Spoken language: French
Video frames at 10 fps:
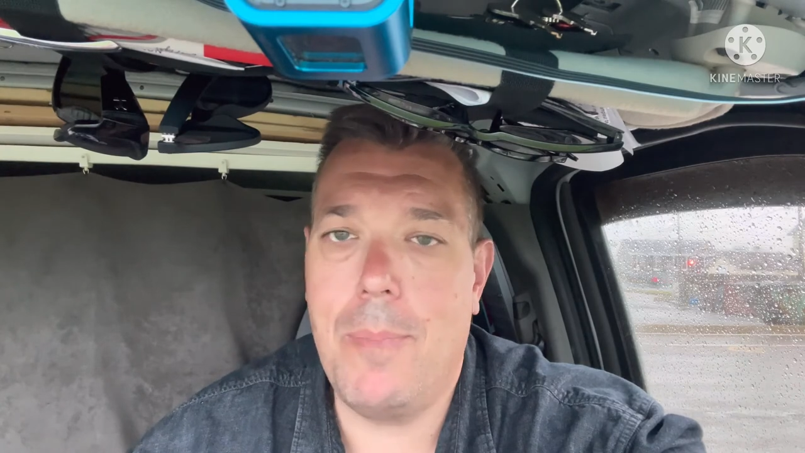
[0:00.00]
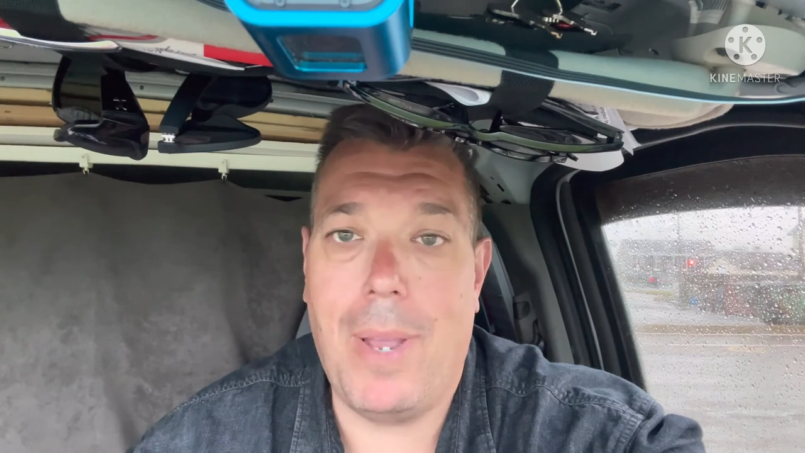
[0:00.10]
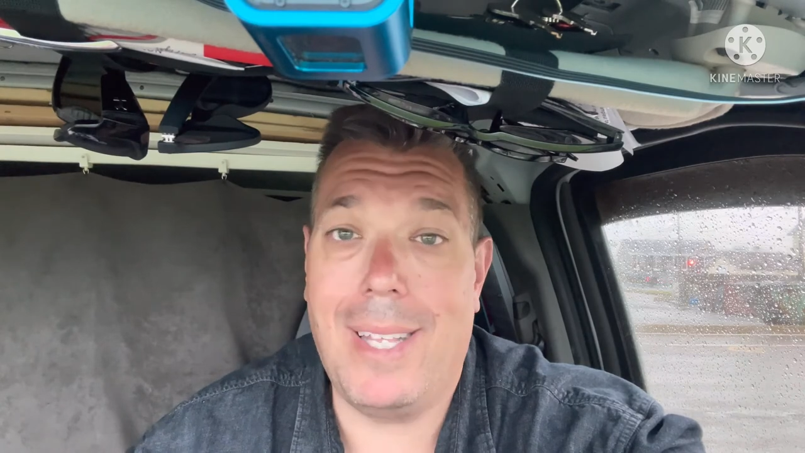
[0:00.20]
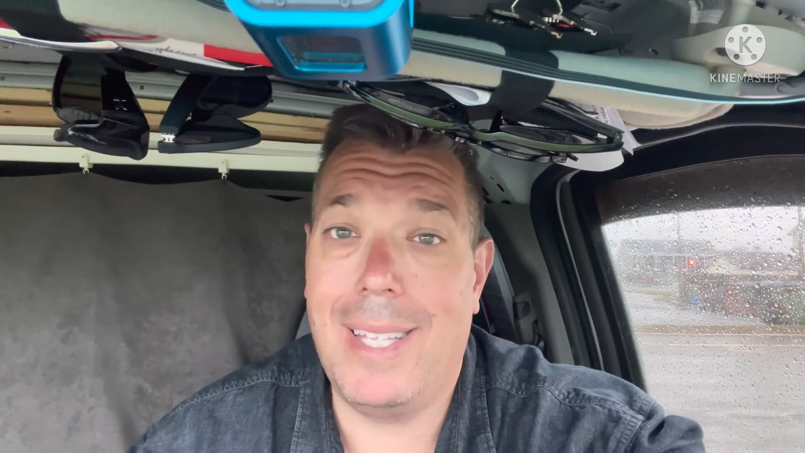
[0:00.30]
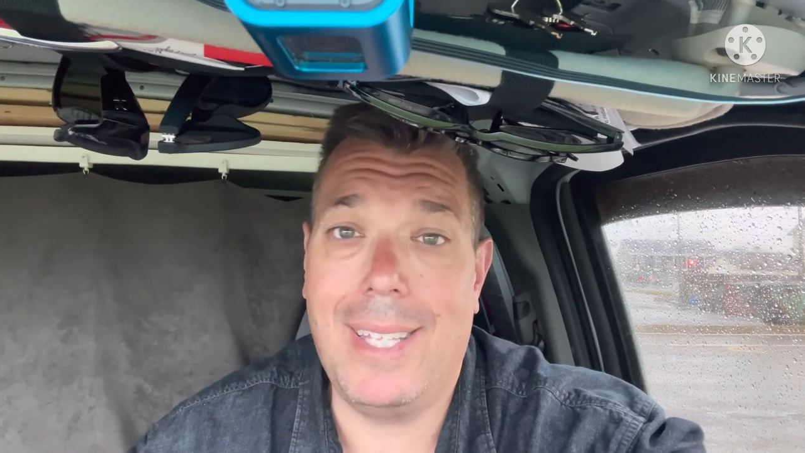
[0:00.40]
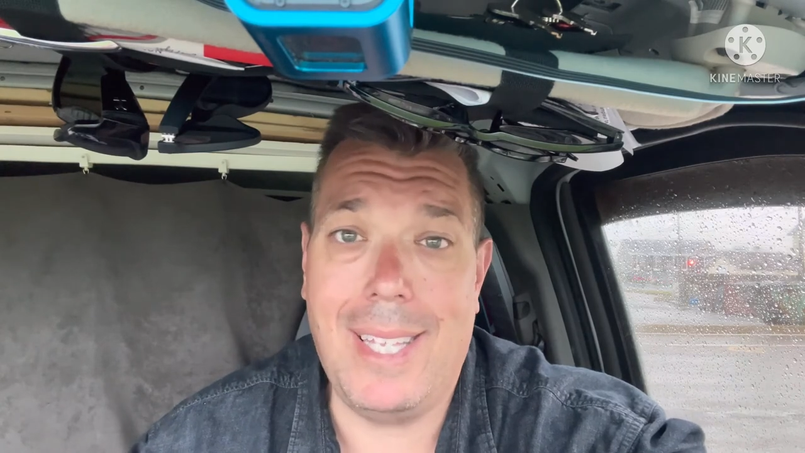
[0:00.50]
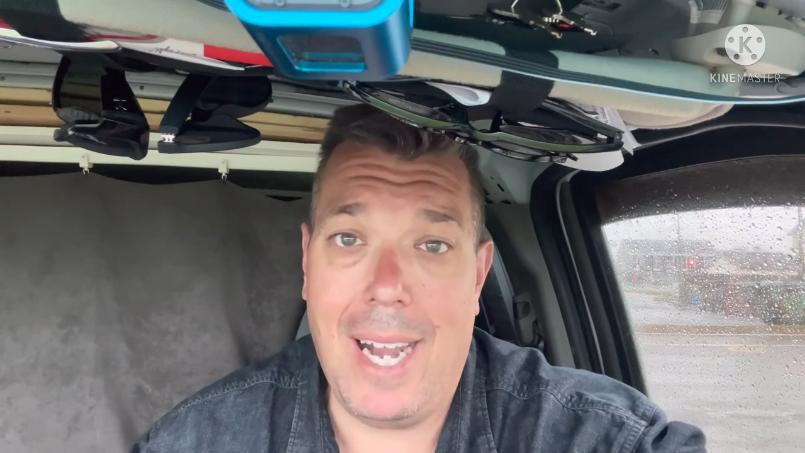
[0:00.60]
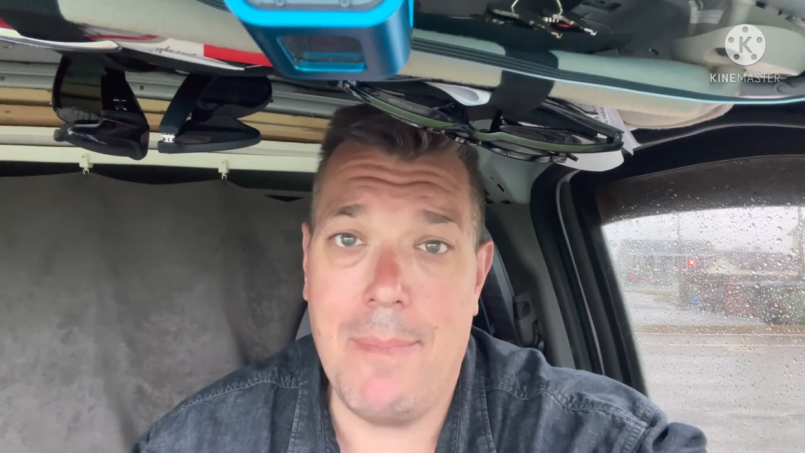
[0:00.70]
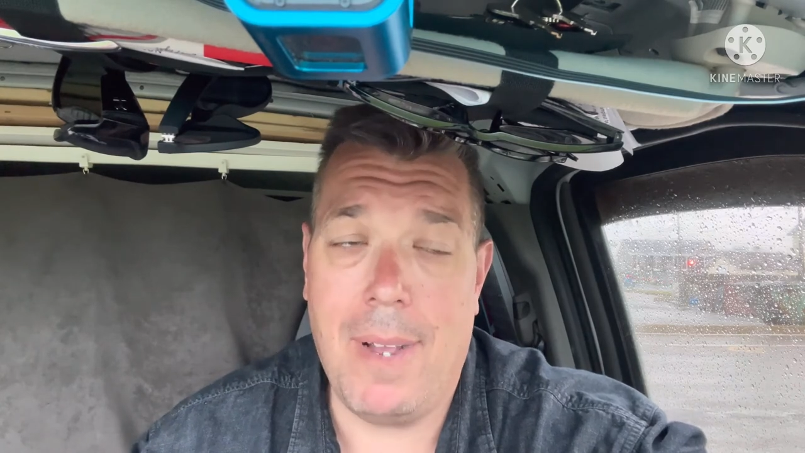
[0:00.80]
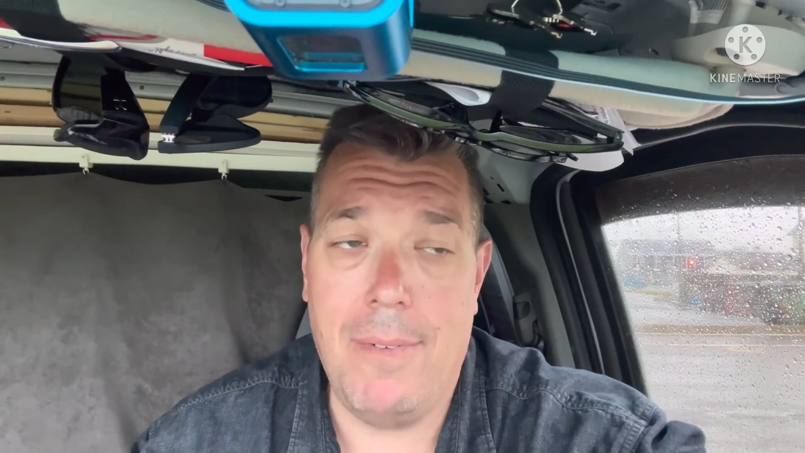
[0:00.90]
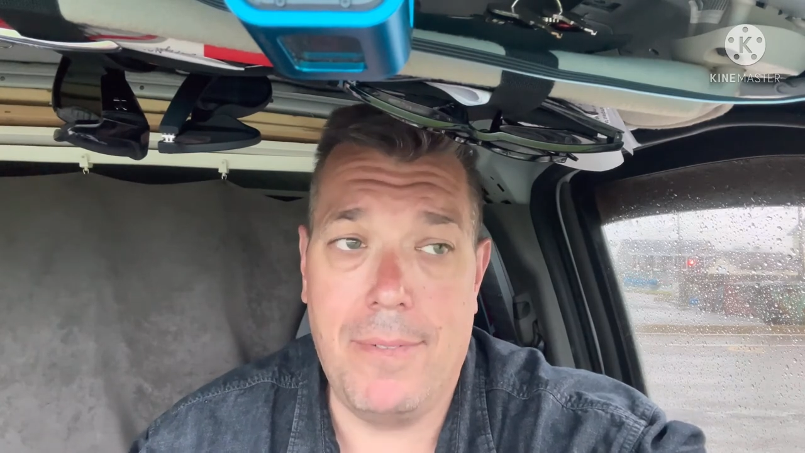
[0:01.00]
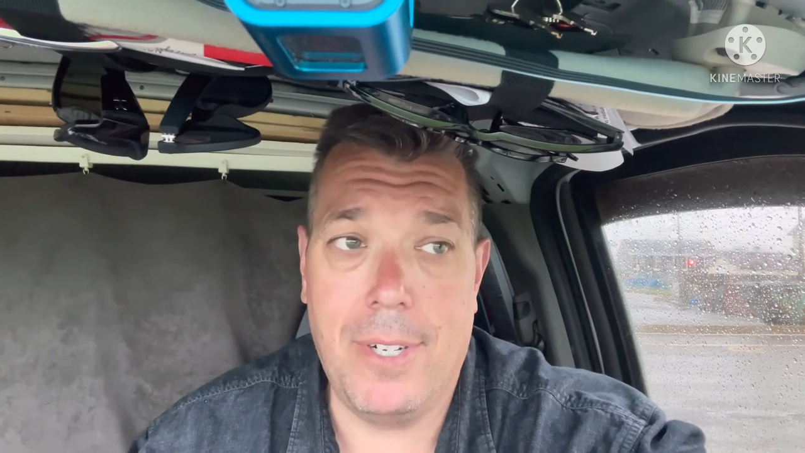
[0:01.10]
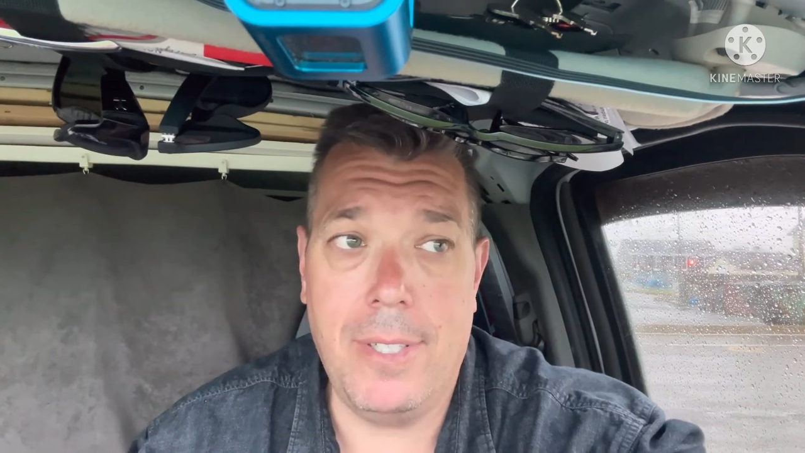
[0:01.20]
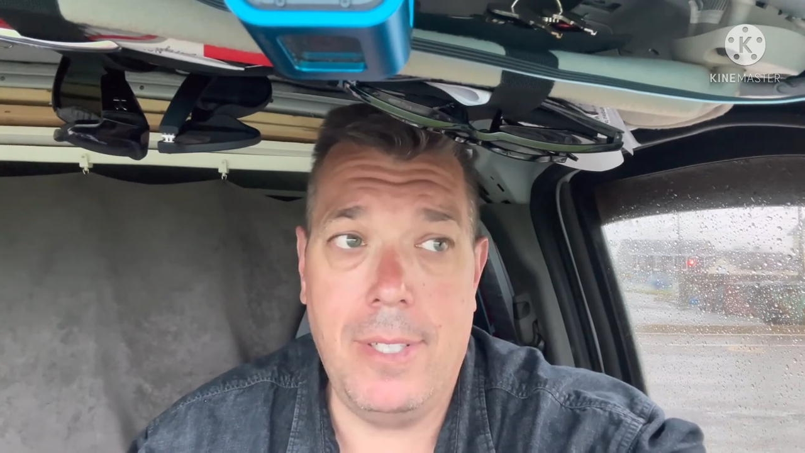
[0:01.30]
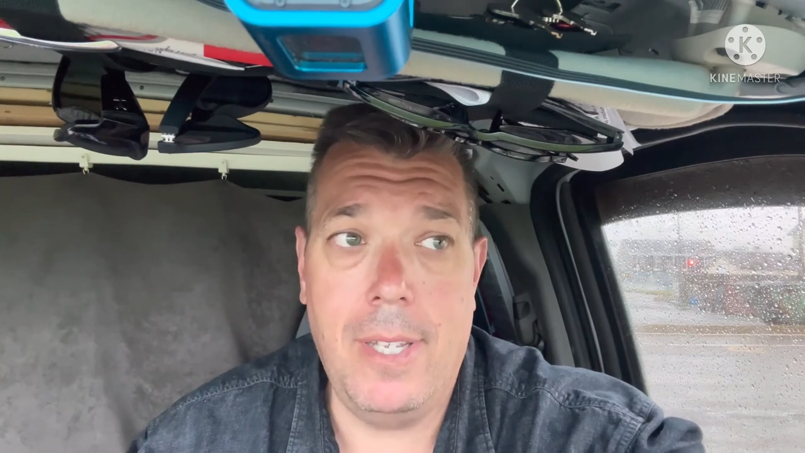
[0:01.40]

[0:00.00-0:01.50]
peut être tellement le fun.